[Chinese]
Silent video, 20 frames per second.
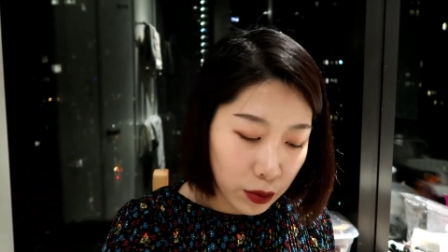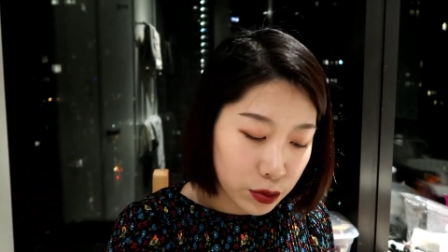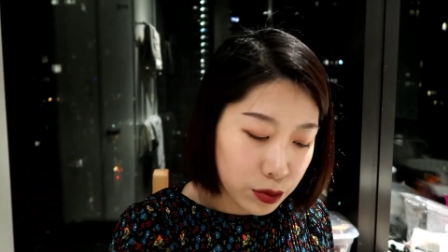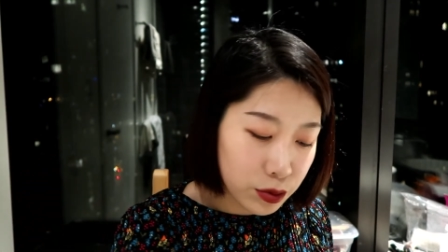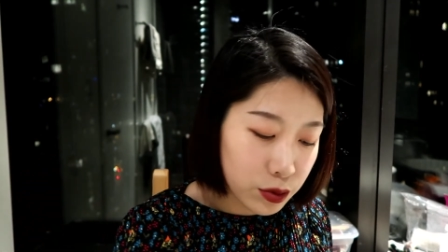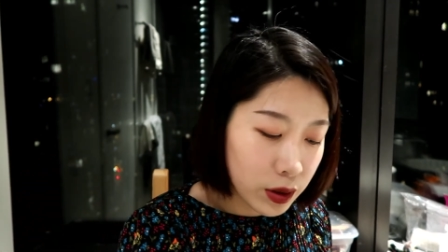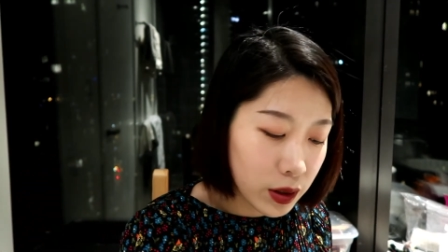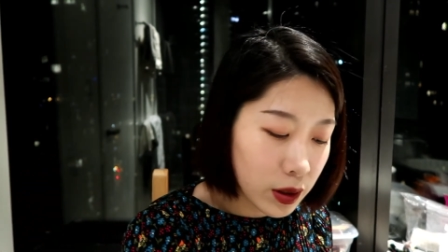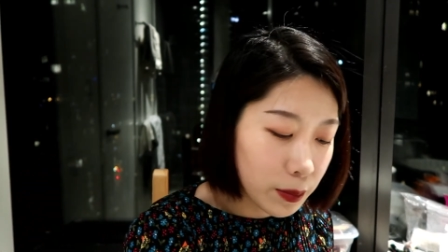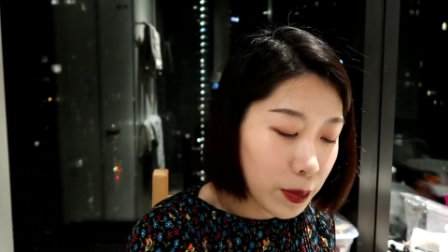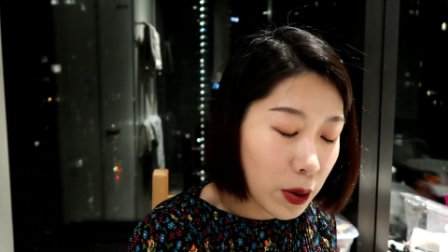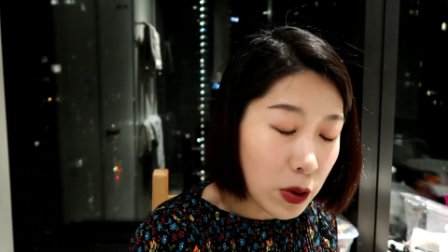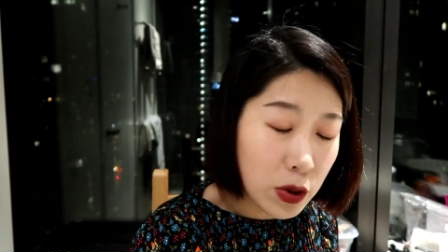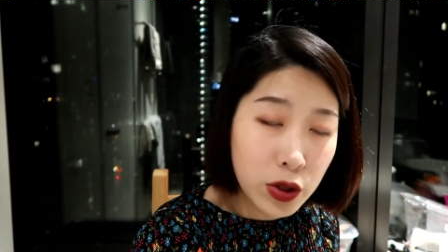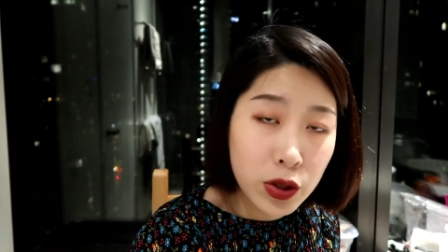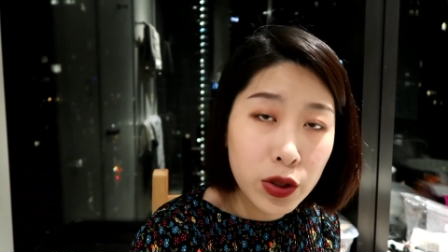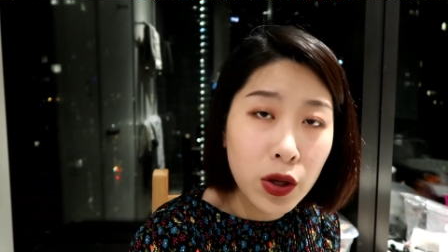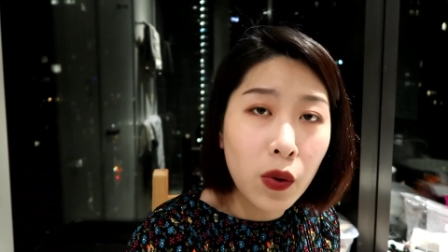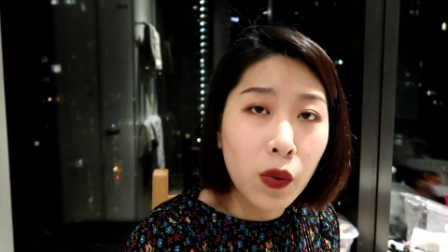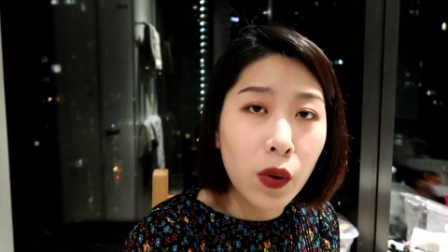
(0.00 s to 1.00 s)
我就觉得保
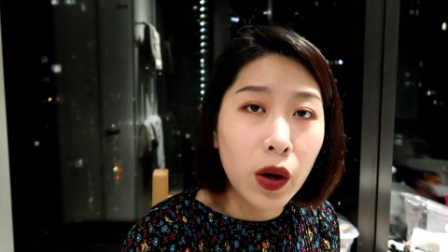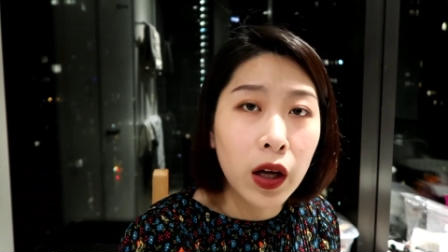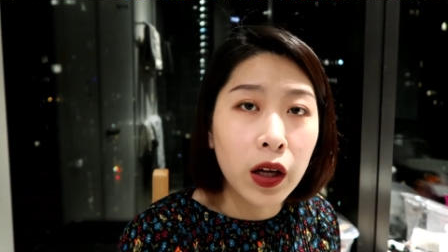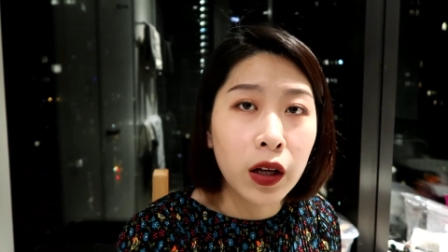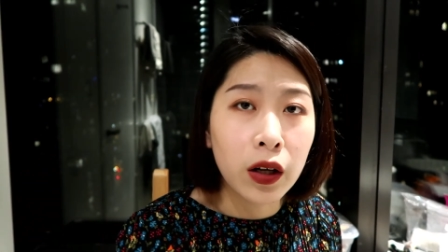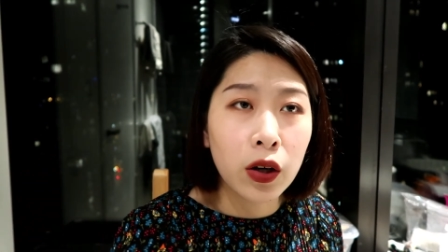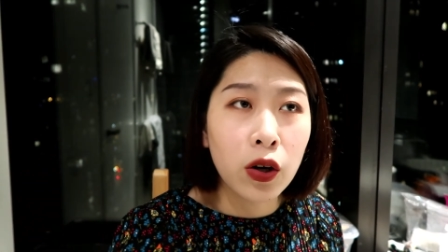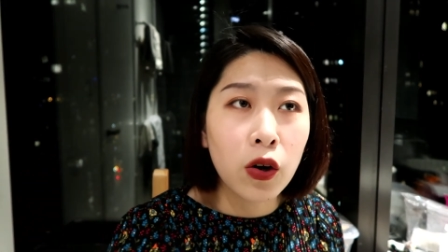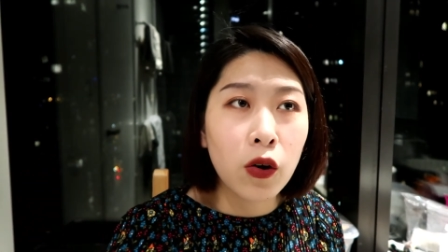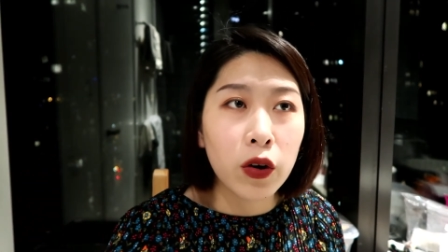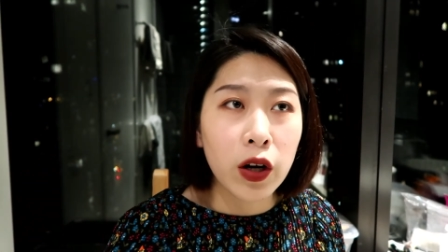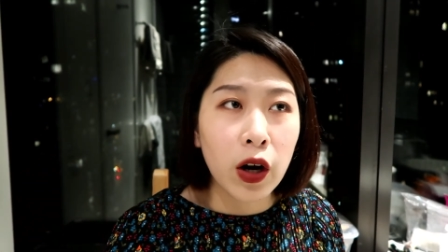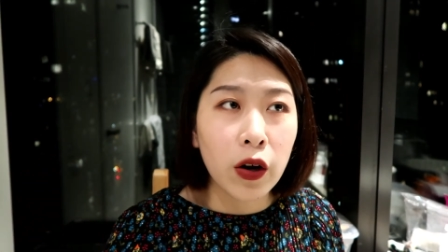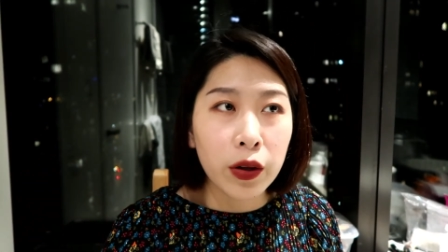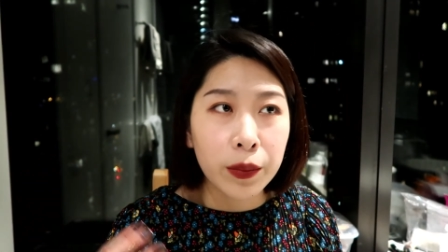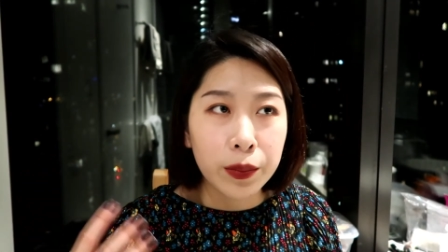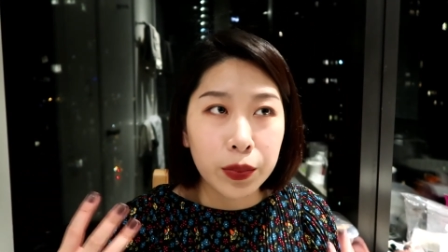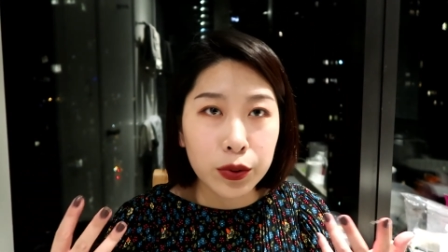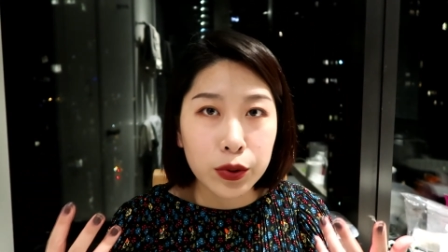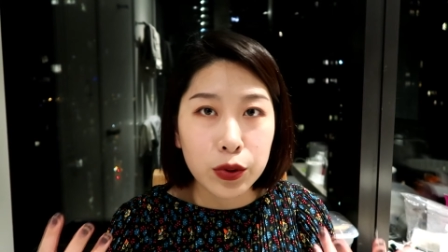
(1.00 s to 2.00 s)
湿效果很够，然
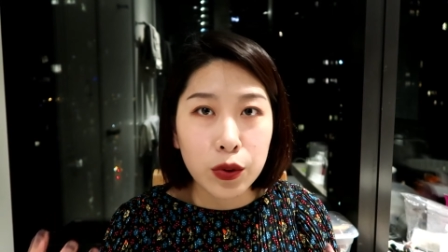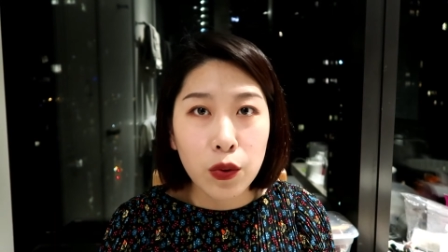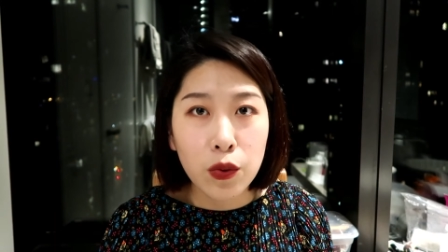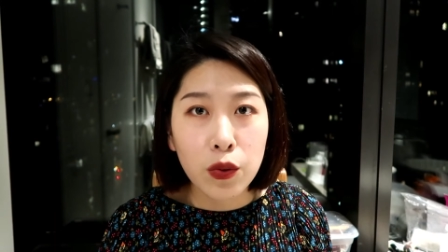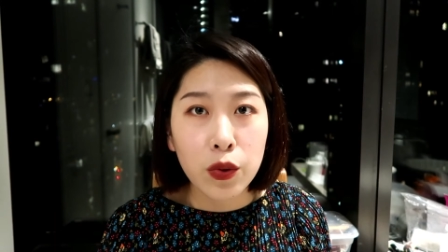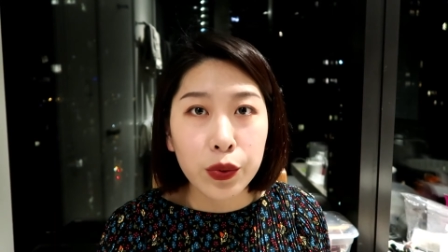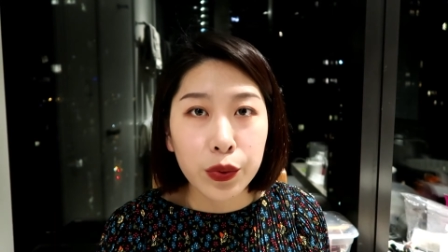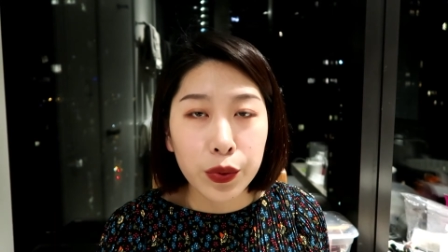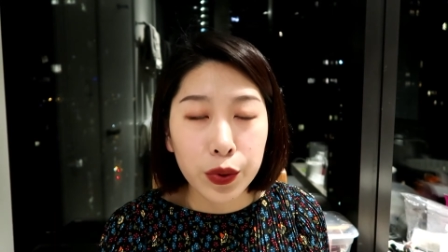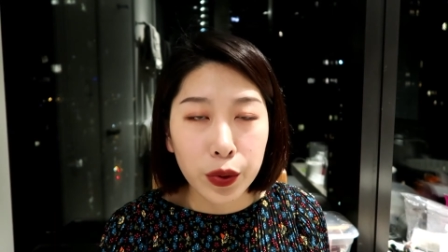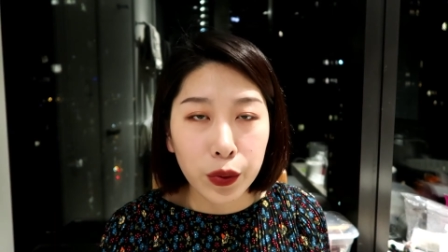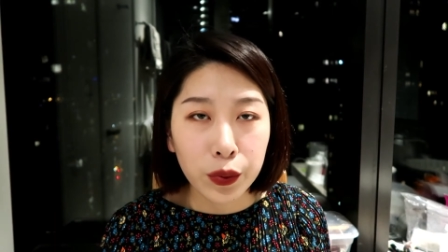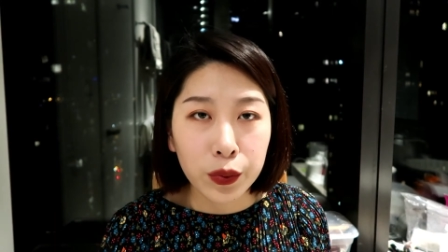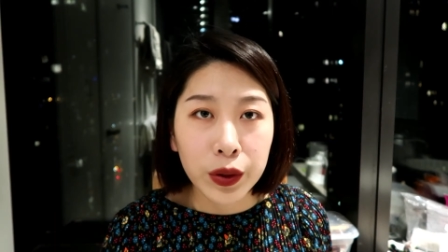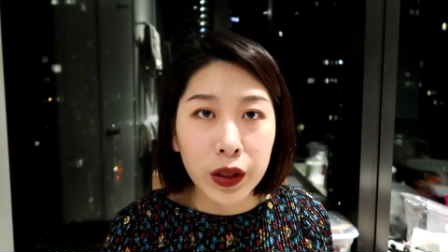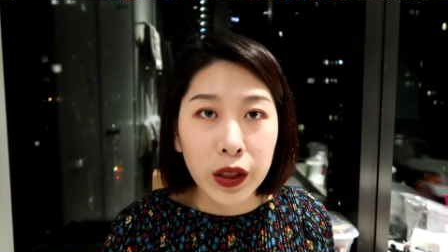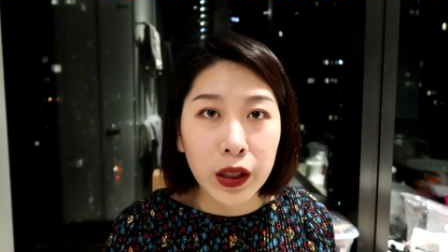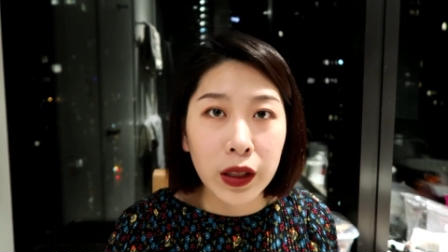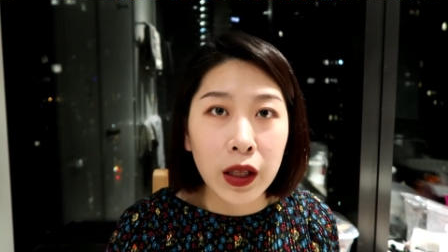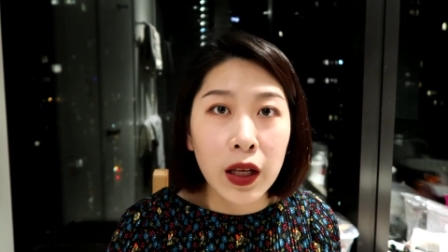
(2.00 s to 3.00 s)
后也不是说过于油
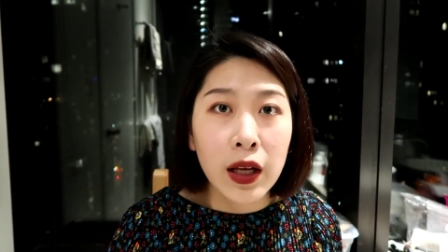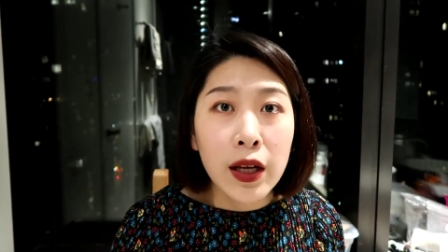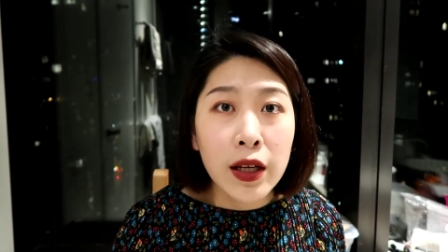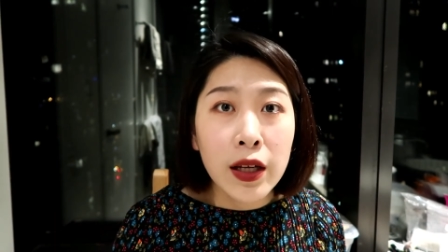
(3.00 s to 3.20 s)
腻，